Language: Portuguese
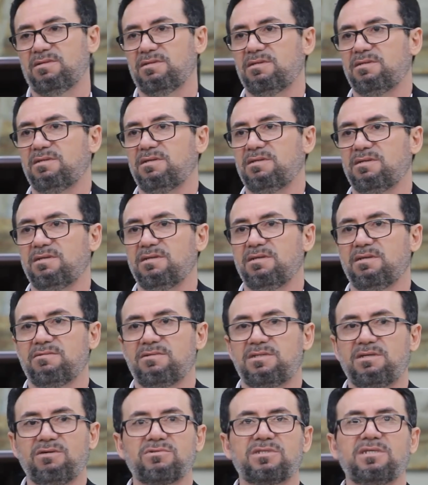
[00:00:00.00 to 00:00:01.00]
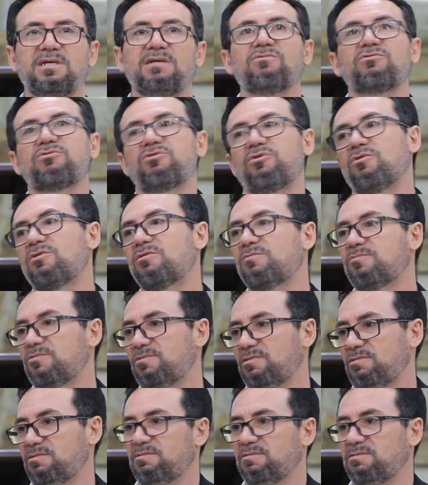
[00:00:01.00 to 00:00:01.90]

Né? Você é um ser autônomo.